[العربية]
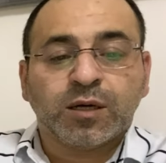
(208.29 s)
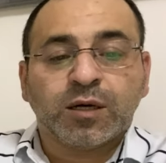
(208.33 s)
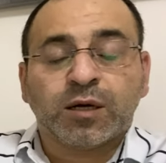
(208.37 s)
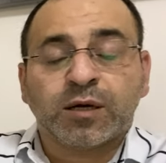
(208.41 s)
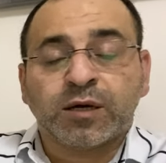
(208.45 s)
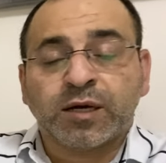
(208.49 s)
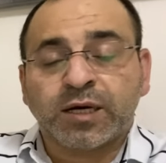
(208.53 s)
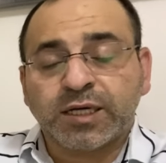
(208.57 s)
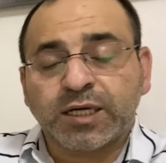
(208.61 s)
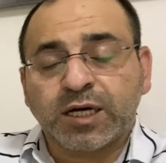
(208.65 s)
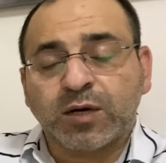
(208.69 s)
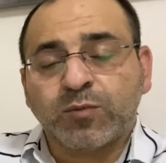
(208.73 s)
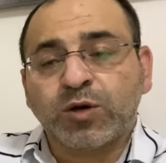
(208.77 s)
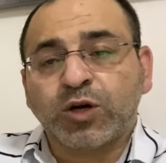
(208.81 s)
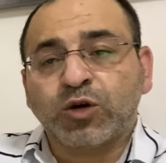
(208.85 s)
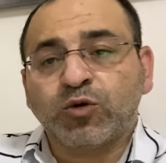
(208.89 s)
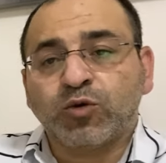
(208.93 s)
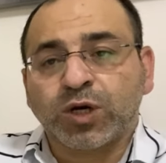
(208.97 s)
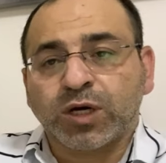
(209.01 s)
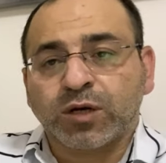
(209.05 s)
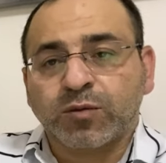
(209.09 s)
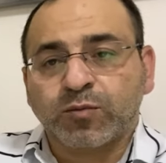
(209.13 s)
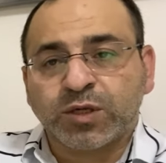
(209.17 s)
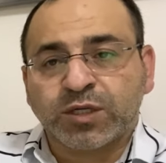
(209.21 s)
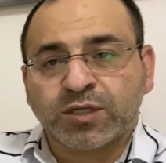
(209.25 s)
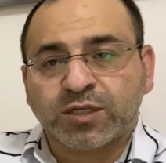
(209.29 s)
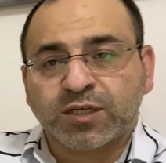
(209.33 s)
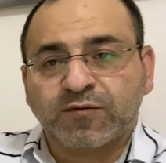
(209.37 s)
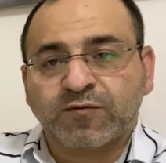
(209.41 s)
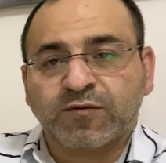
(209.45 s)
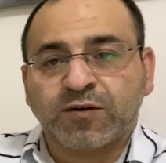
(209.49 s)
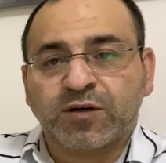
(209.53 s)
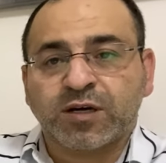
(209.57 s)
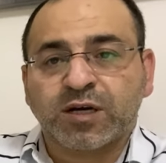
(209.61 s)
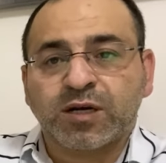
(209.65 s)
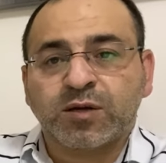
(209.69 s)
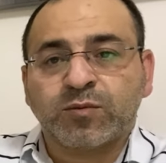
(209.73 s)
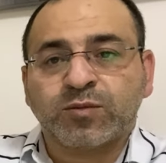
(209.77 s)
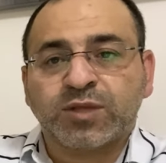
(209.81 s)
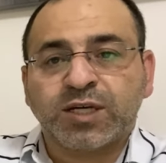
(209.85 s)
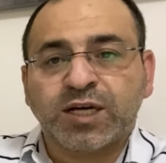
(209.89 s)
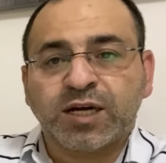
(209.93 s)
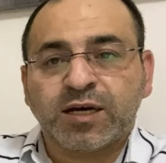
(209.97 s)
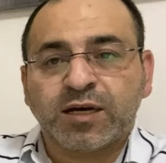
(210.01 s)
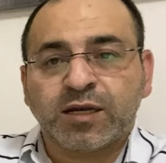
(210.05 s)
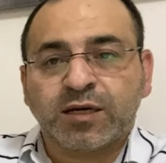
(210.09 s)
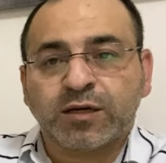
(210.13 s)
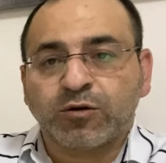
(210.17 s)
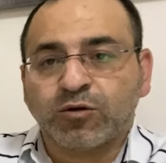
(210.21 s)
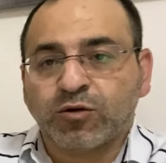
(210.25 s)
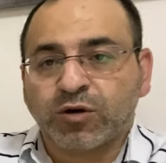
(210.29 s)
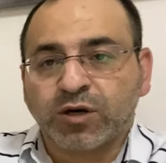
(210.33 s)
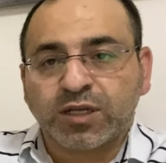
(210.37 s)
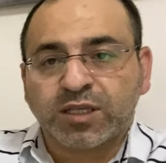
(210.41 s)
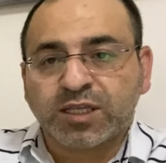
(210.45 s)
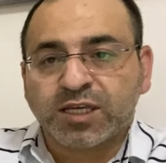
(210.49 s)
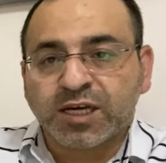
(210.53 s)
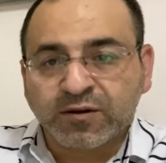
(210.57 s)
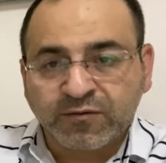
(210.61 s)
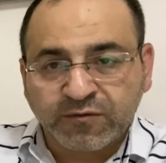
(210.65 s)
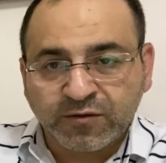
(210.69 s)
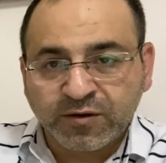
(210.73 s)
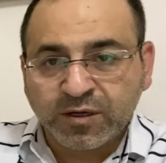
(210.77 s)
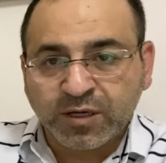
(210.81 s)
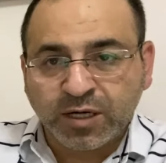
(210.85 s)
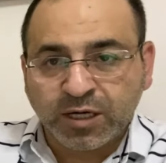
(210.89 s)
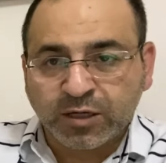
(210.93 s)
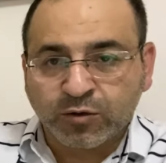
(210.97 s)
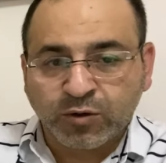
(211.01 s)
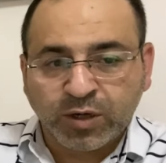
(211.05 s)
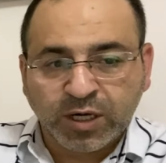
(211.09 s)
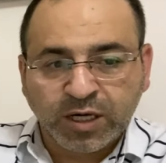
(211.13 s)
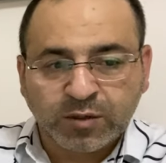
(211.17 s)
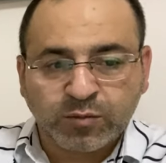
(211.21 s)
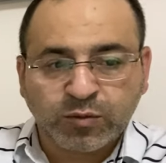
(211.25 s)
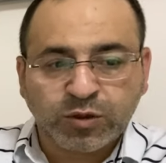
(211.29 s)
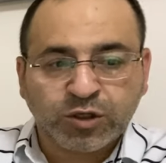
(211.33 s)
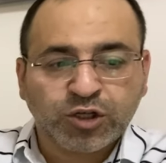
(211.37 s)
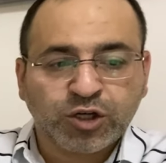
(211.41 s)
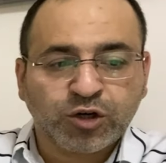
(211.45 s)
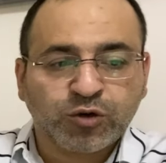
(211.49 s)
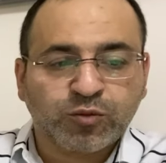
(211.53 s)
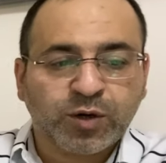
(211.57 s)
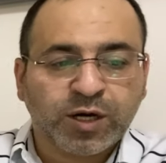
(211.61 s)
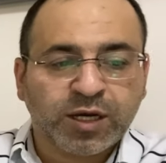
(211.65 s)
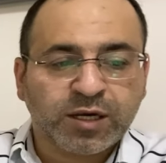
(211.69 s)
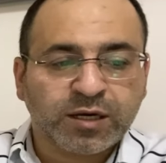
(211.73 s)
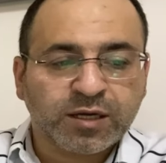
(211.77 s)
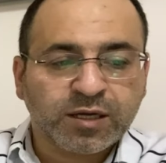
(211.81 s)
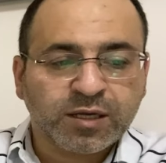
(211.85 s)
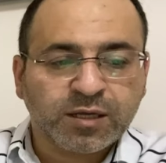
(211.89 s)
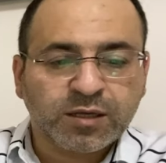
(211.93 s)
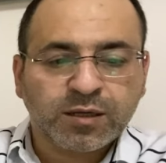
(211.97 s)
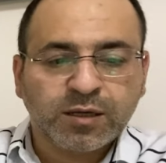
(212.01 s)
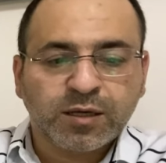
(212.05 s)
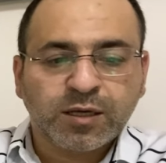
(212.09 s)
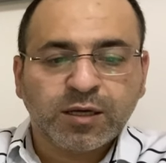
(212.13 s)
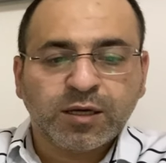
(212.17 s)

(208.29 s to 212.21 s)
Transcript: راح يعملوا لك بالسفاره امتحان لغه تافه اي واحد بتجاوب عليه